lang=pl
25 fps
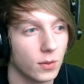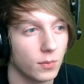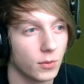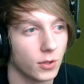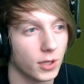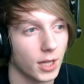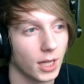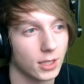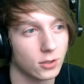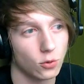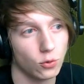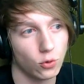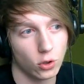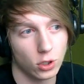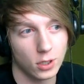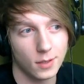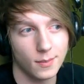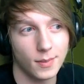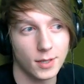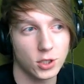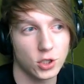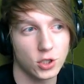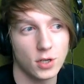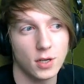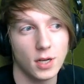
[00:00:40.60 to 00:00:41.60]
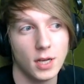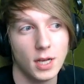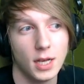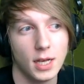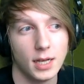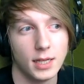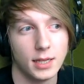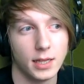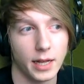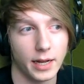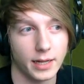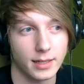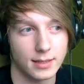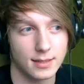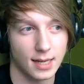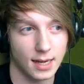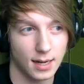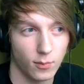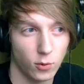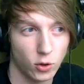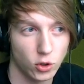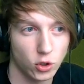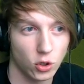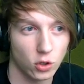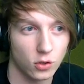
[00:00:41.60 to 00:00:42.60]
dodatku, no chyba, że na
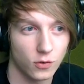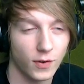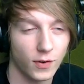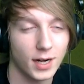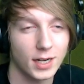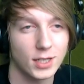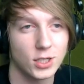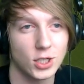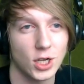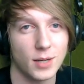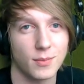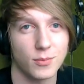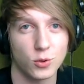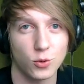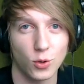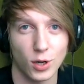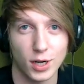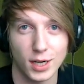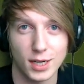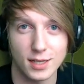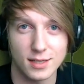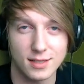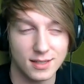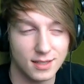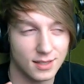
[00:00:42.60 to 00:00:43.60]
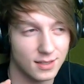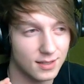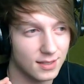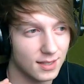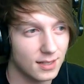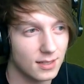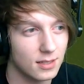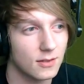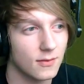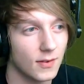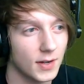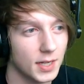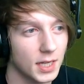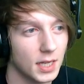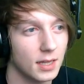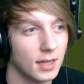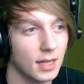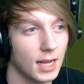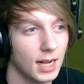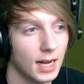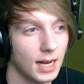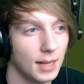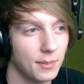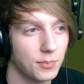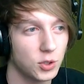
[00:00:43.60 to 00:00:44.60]
ceremonii otwarcia, która jest zdecydowanie
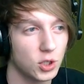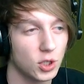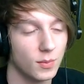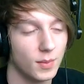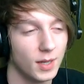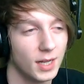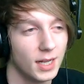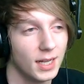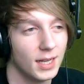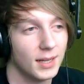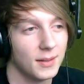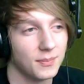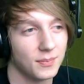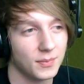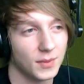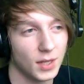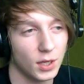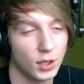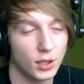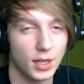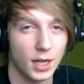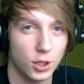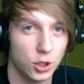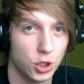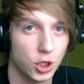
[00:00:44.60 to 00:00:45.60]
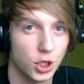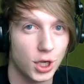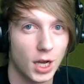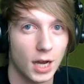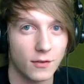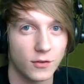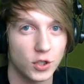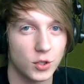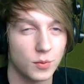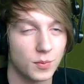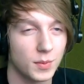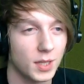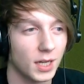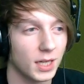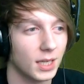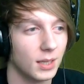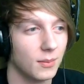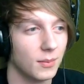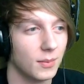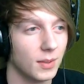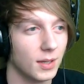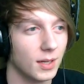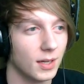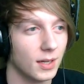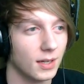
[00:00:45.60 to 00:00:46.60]
najlepszym, naj, najciekawszym
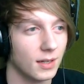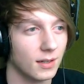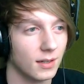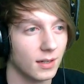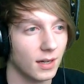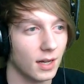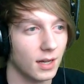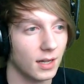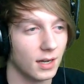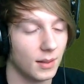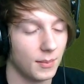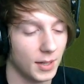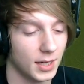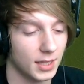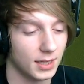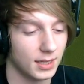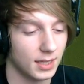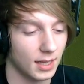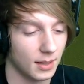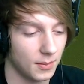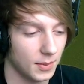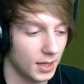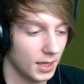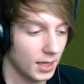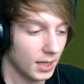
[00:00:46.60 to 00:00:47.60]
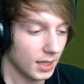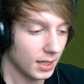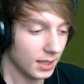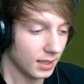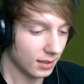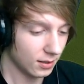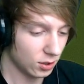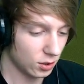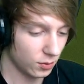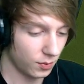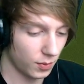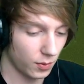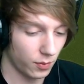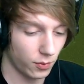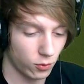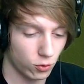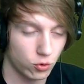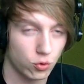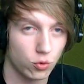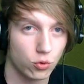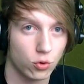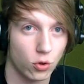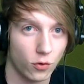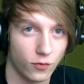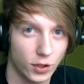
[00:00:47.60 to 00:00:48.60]
takim e, elementem, e, żeby po
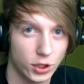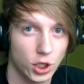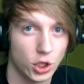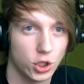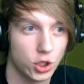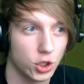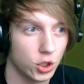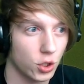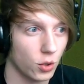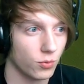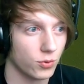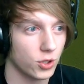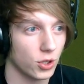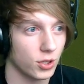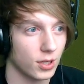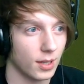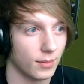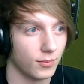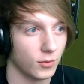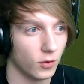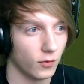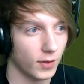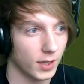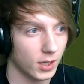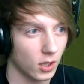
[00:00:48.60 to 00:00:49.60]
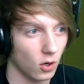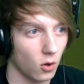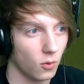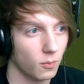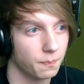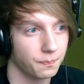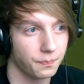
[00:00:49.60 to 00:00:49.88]
prostu dowiedzieć się co tam nowego.